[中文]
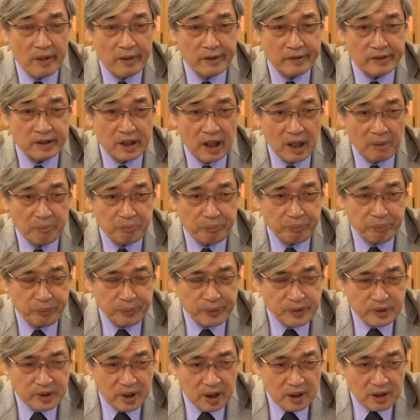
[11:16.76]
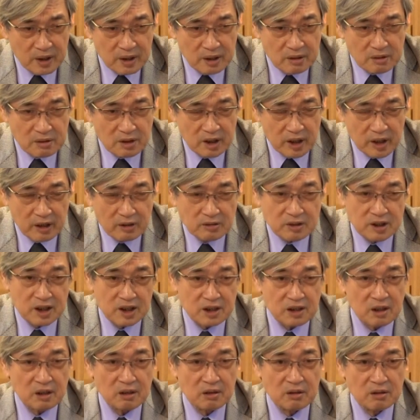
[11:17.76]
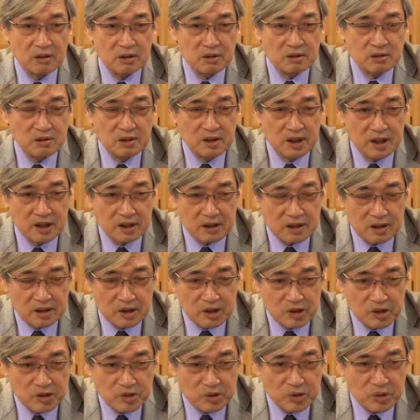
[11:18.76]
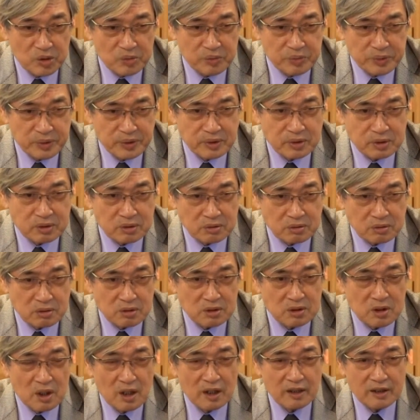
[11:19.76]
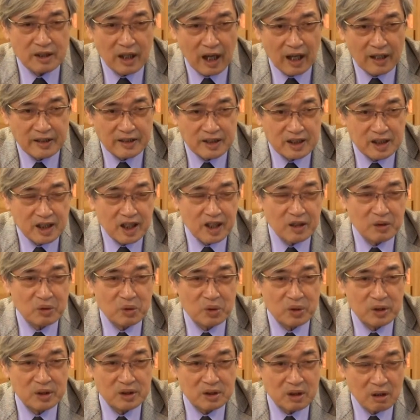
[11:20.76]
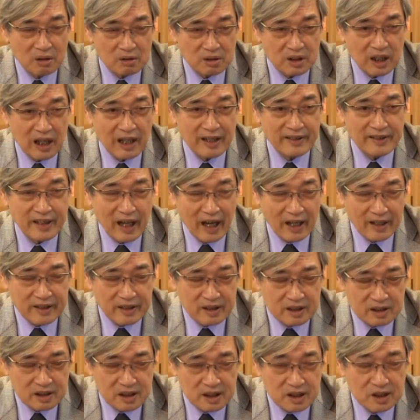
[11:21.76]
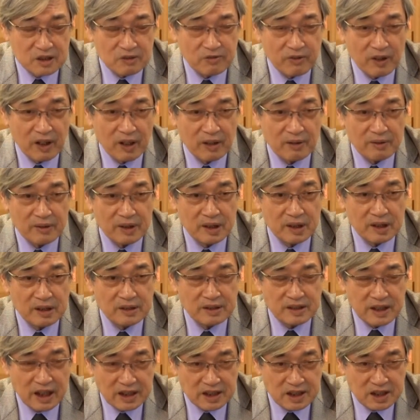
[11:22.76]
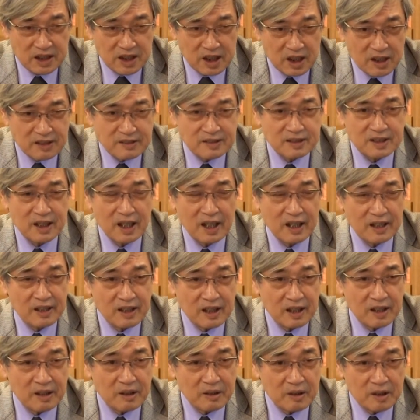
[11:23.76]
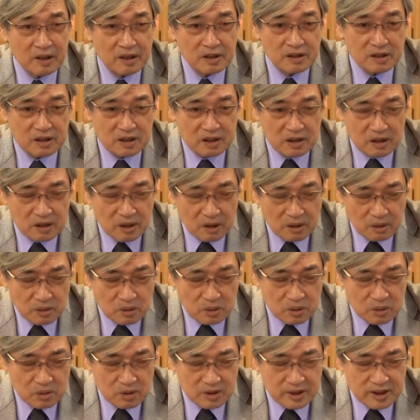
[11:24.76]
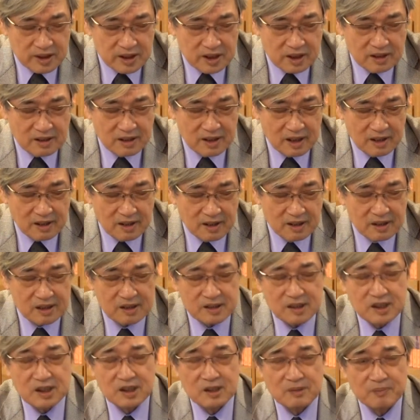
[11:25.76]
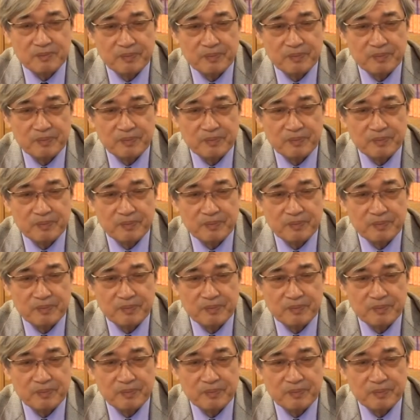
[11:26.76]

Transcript: 他不能够了解到你的行军部署哪一天会到达哪一个地方。那现在呢，这个透过现代的科技，